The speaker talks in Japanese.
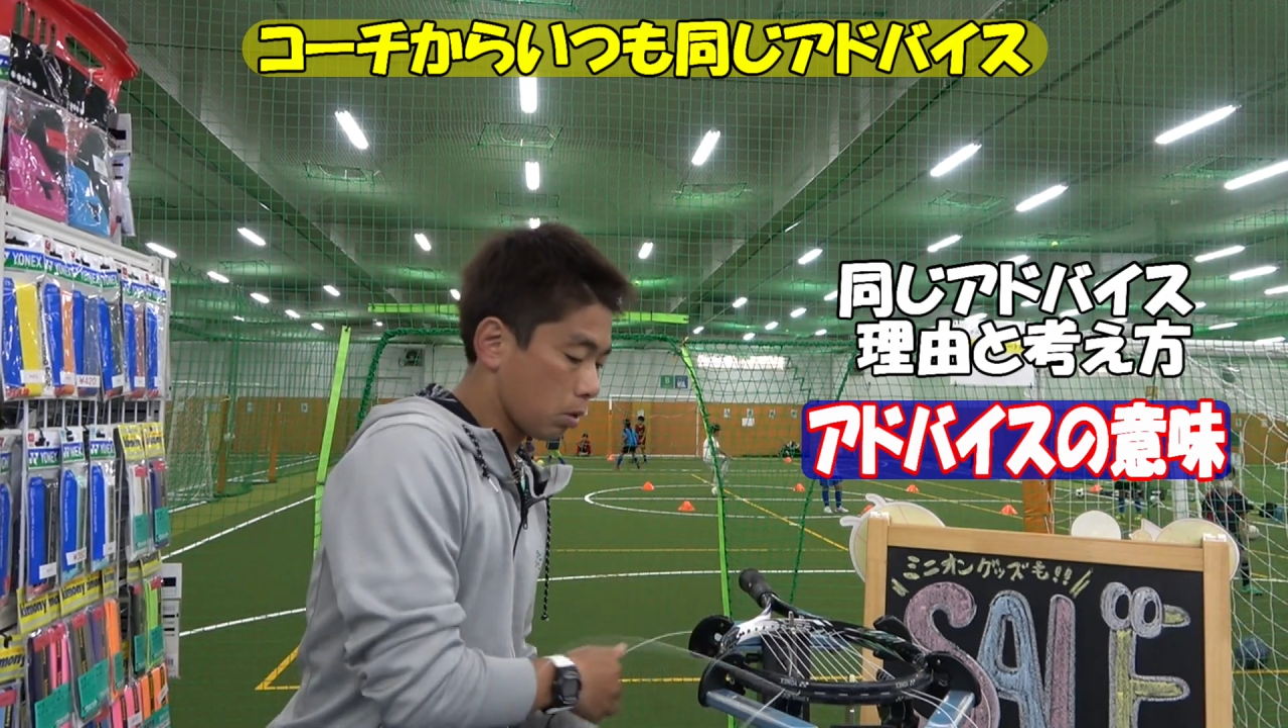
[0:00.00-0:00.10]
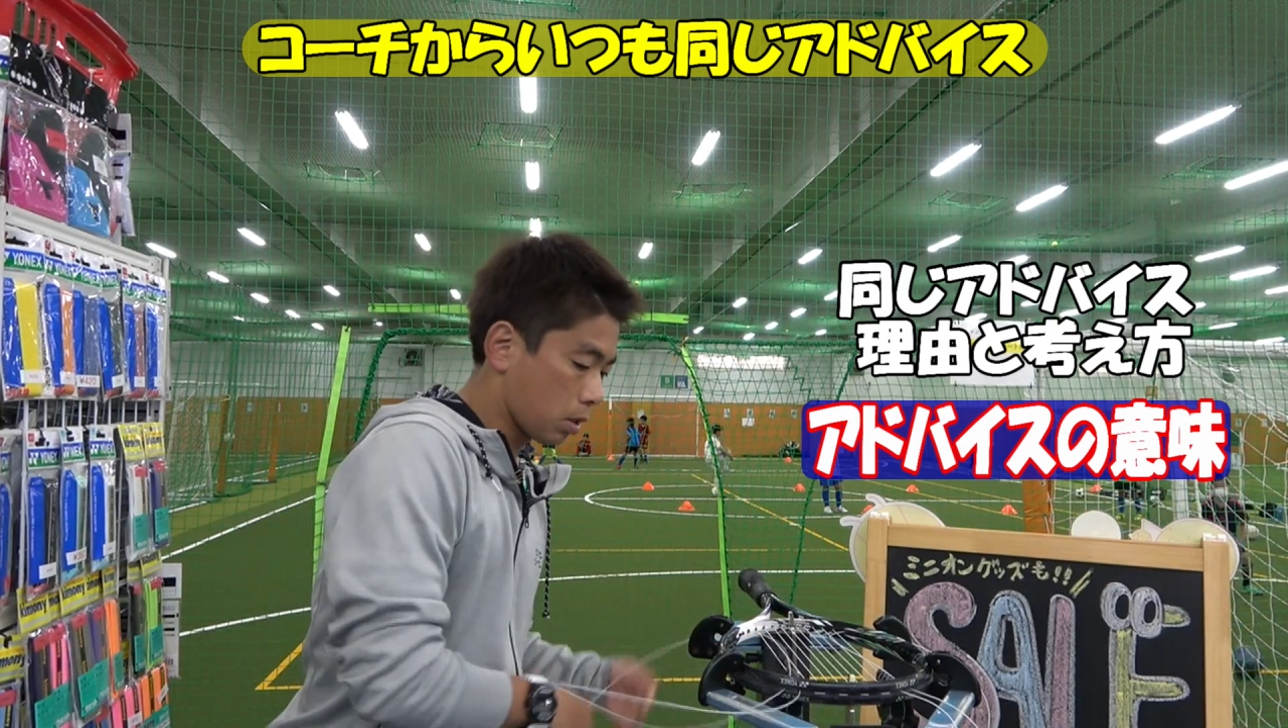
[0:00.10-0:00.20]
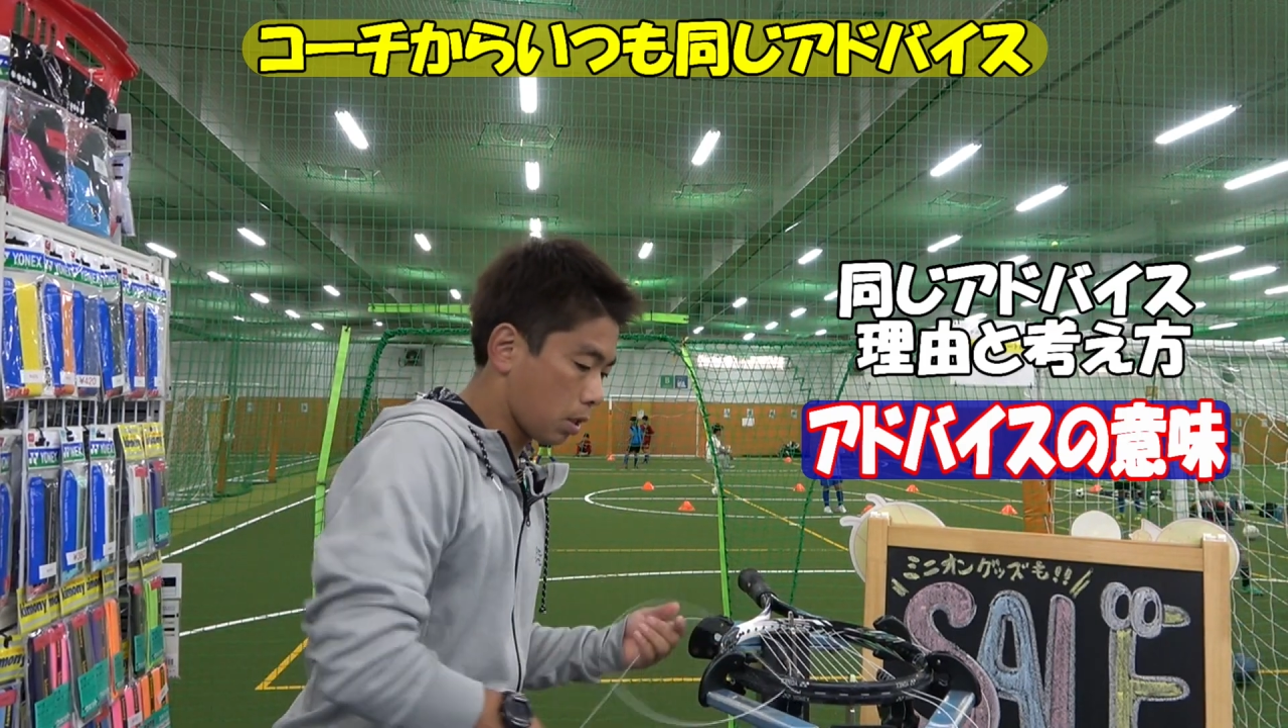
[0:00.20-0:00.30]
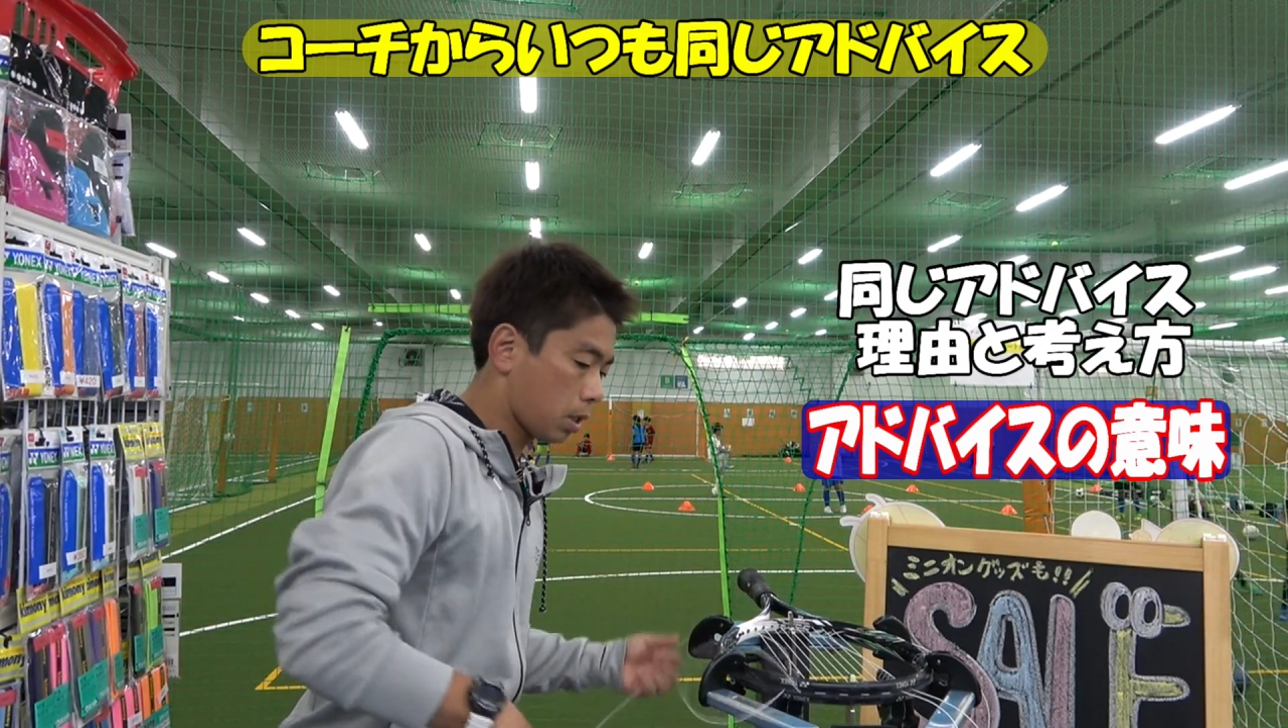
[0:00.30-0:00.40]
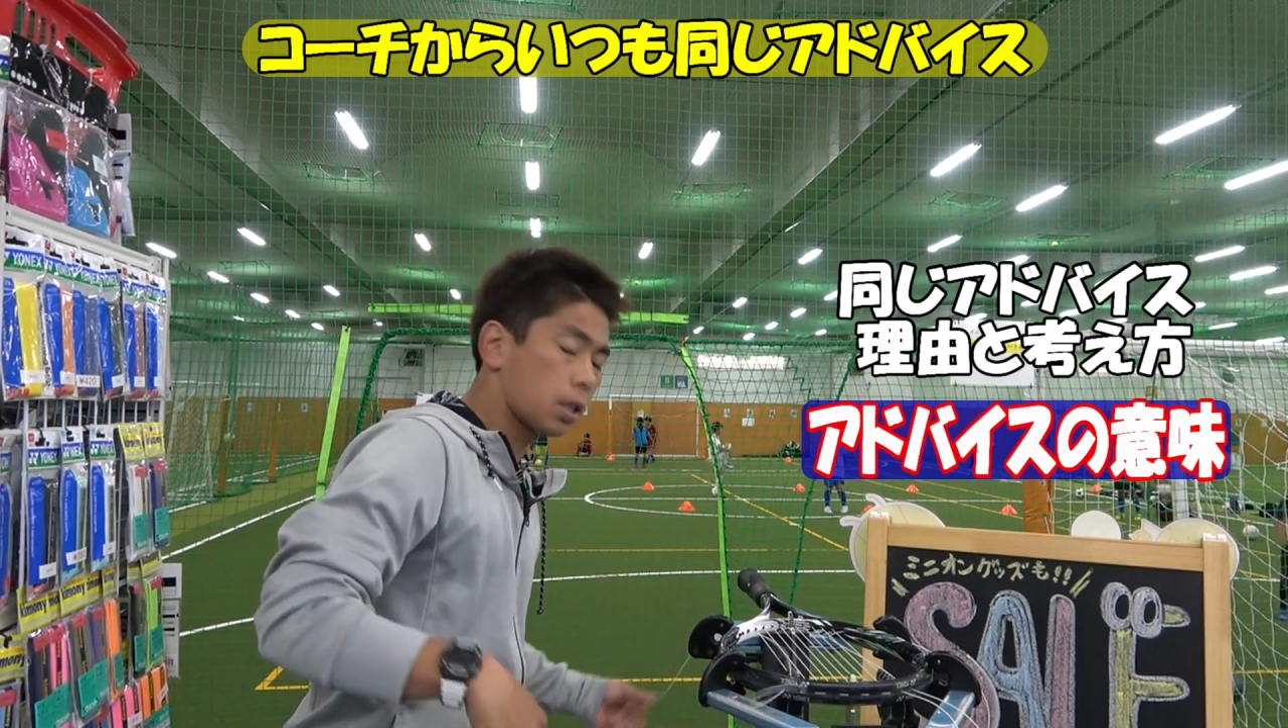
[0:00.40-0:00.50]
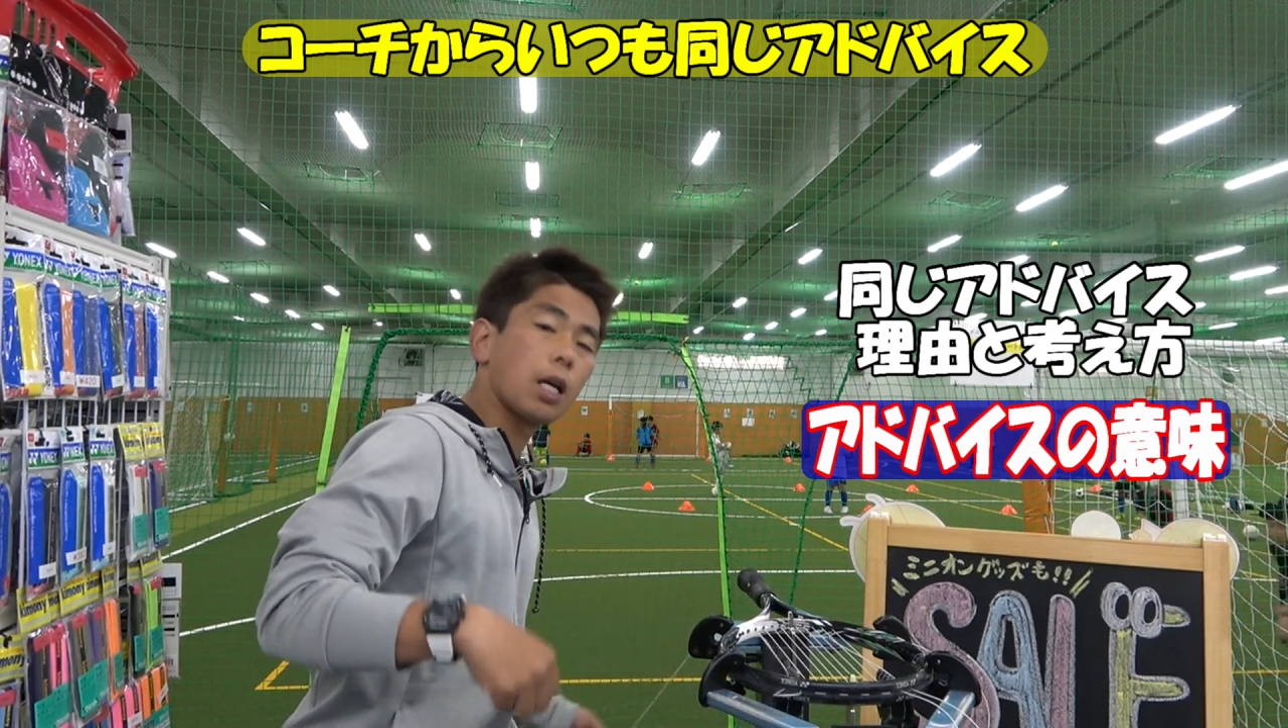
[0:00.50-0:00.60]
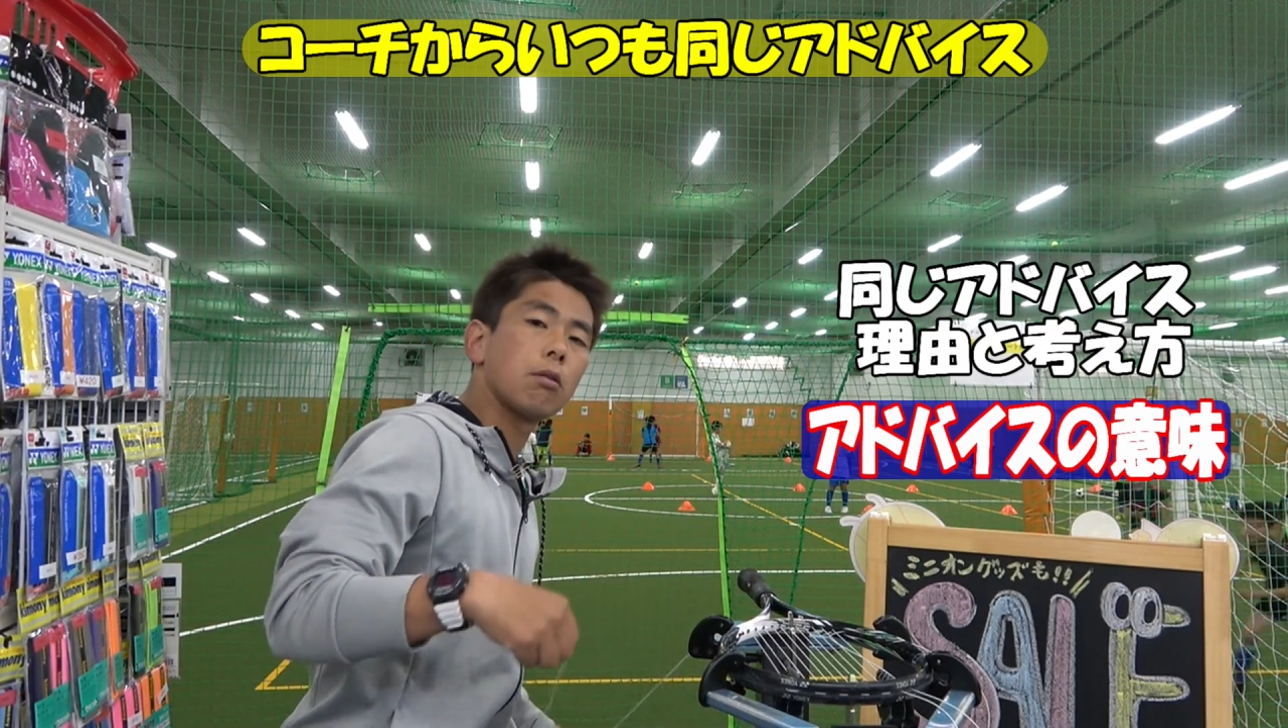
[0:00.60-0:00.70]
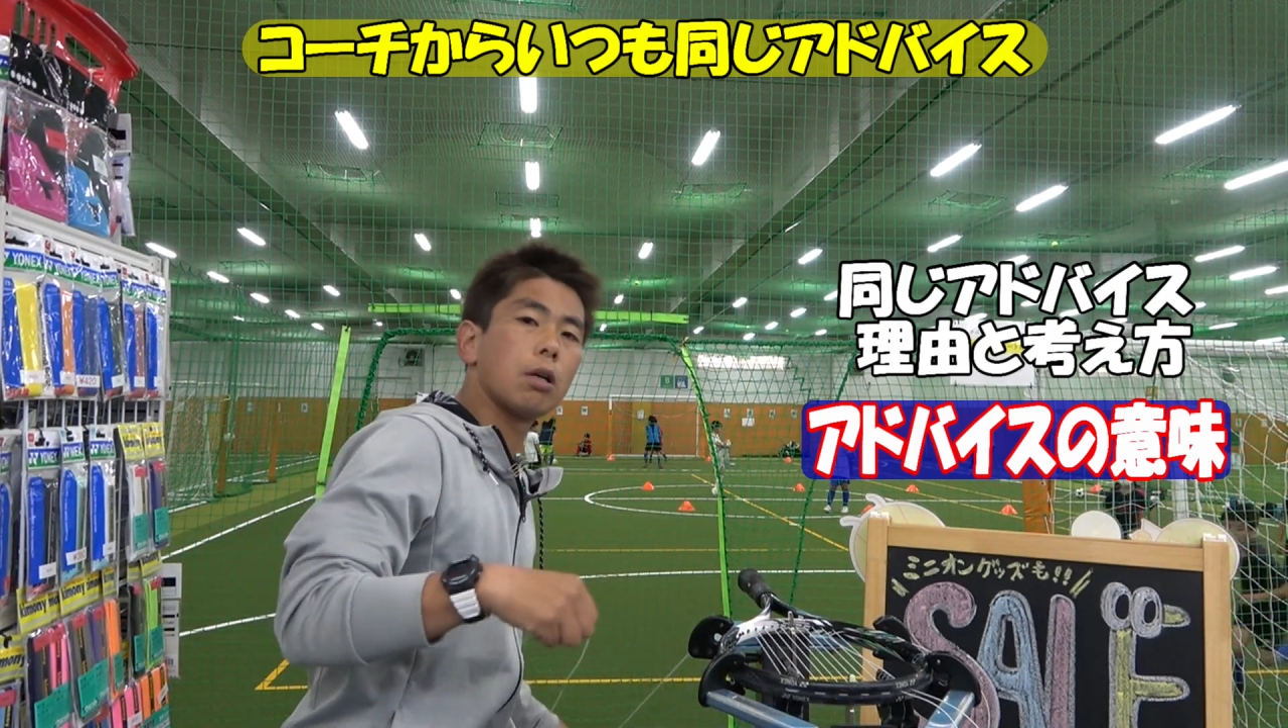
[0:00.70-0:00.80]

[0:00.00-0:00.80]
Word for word: 実際